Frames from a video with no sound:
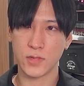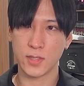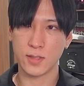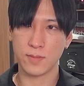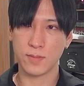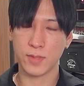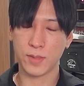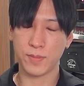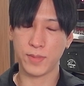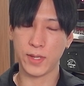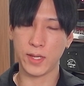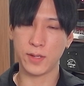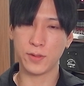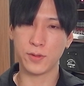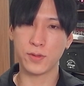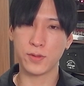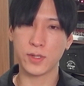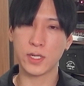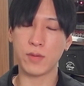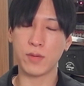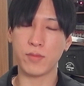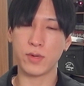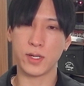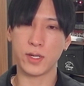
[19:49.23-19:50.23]
米国
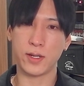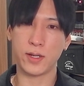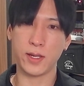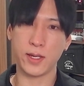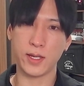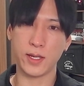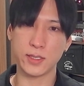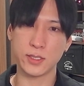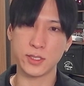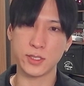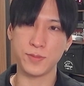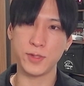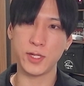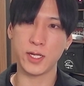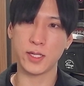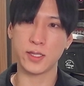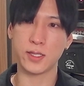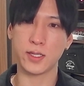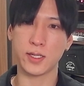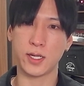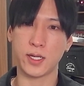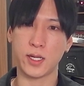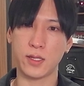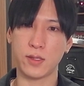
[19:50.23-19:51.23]
株がね、休みだった
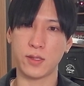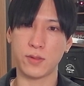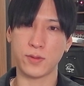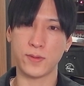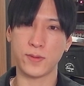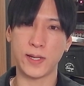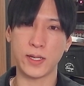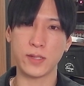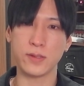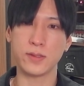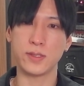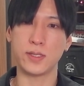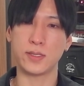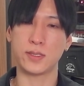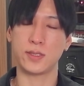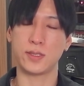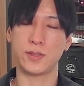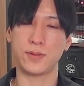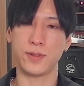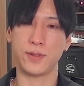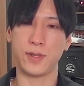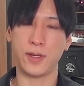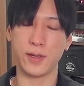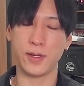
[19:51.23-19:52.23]
からってとこあるんですけど
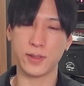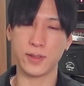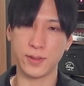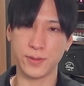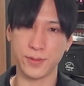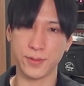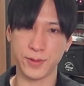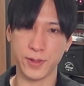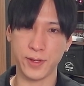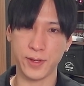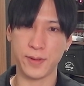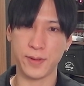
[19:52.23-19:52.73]
ね、昨日ね。